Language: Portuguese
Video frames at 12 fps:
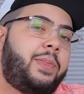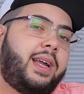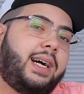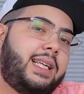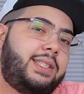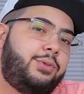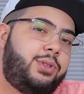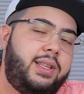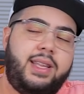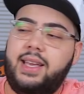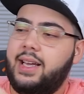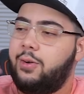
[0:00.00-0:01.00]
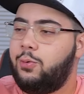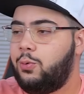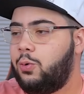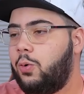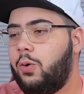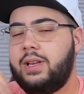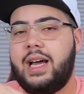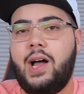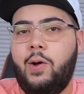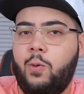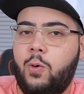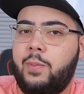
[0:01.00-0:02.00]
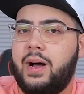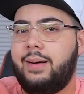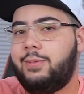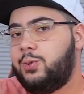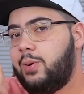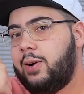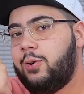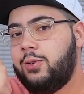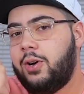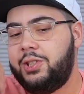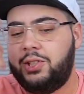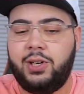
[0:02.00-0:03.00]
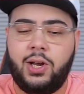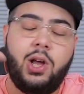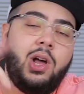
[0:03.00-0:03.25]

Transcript: caso você tenha um Google Now ou uma Amazon Echo Dot,